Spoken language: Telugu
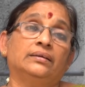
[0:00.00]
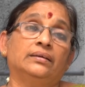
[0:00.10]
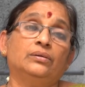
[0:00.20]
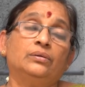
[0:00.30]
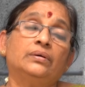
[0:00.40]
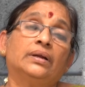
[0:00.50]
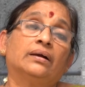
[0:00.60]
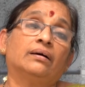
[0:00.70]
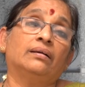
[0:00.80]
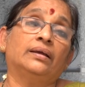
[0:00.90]
ఎన్నో
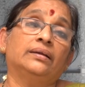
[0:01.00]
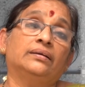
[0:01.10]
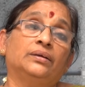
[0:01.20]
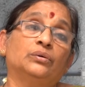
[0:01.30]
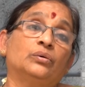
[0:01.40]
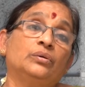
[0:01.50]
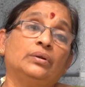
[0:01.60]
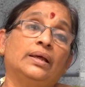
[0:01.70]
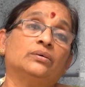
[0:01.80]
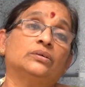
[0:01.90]
రకాలైన
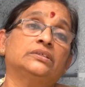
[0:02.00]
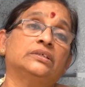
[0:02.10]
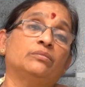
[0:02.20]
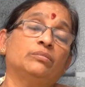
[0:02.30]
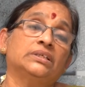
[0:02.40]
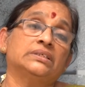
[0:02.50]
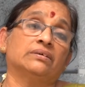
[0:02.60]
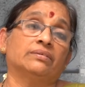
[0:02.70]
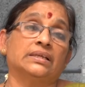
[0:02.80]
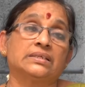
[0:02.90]
యోనులలో
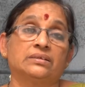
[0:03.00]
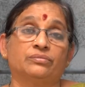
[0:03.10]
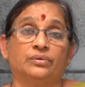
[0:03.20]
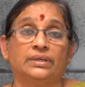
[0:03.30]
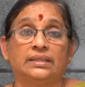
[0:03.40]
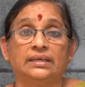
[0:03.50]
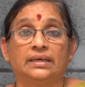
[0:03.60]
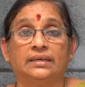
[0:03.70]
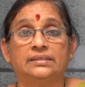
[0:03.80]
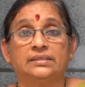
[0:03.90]
జన్మించవలసి ఉన్నది
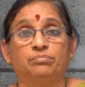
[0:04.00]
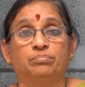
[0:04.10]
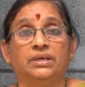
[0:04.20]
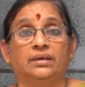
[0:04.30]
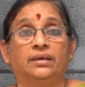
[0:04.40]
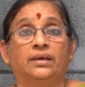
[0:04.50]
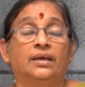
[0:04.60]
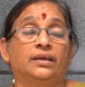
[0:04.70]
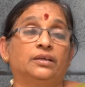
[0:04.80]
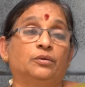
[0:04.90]
అని చెప్పి
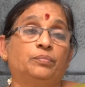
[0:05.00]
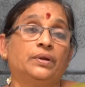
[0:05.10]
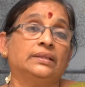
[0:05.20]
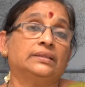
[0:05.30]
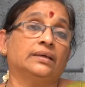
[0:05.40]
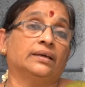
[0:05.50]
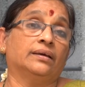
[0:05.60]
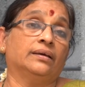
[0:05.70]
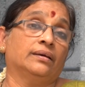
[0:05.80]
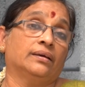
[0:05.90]
ఎప్పుడైతే
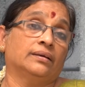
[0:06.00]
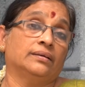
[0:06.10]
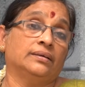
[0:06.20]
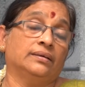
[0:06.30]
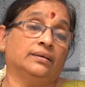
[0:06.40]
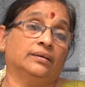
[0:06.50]
ఈ